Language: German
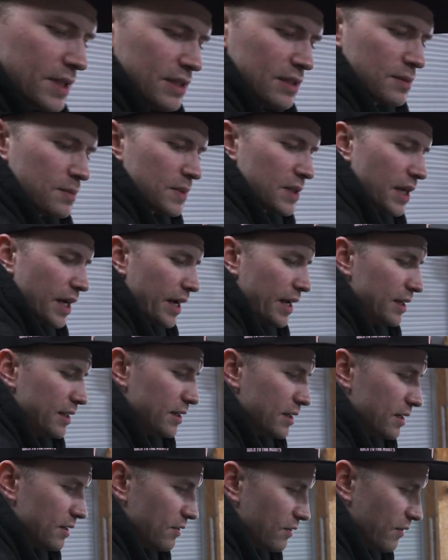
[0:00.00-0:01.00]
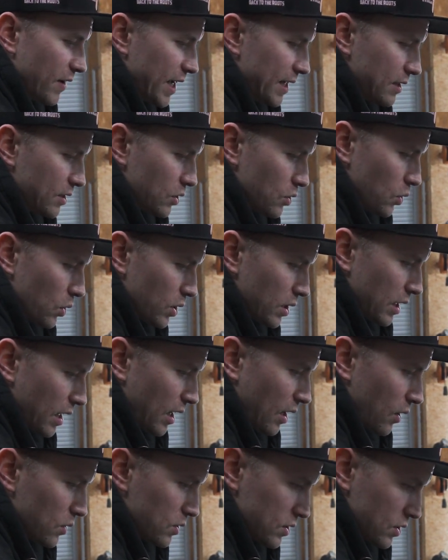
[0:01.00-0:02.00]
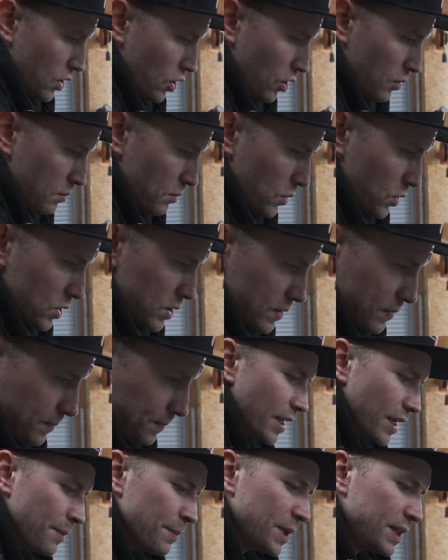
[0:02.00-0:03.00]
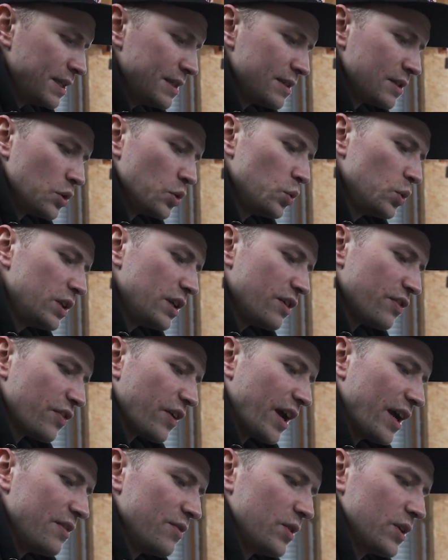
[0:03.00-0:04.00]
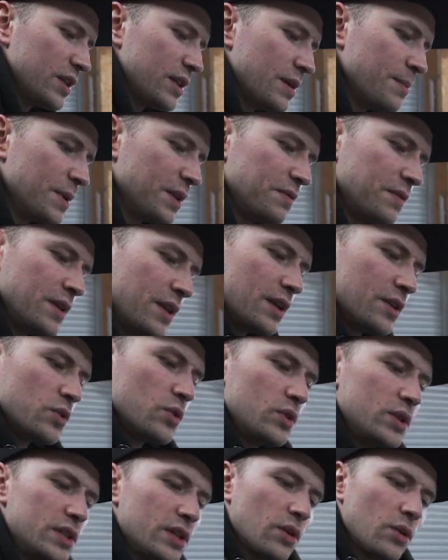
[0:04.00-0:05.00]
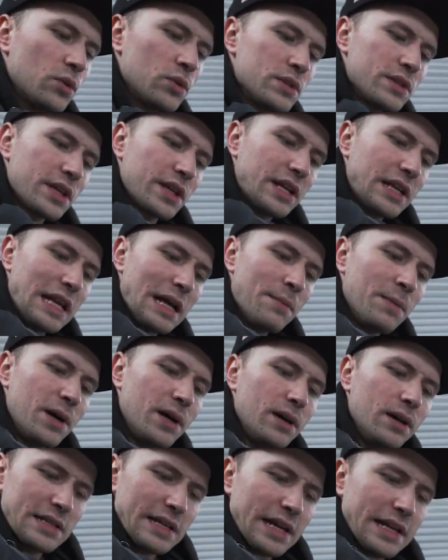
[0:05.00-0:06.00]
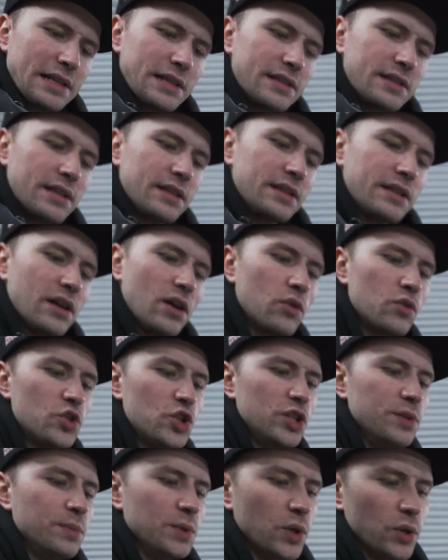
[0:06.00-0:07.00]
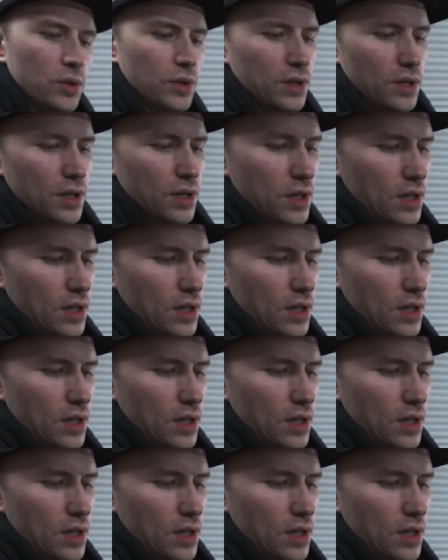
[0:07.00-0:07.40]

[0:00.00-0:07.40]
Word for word: mit diesem Teil hier weit genug nach außen kommen müssen, damit diese Nut hier frei wird, damit wir natürlich auch unsere Klammer seitlich dann hier aufschieben können.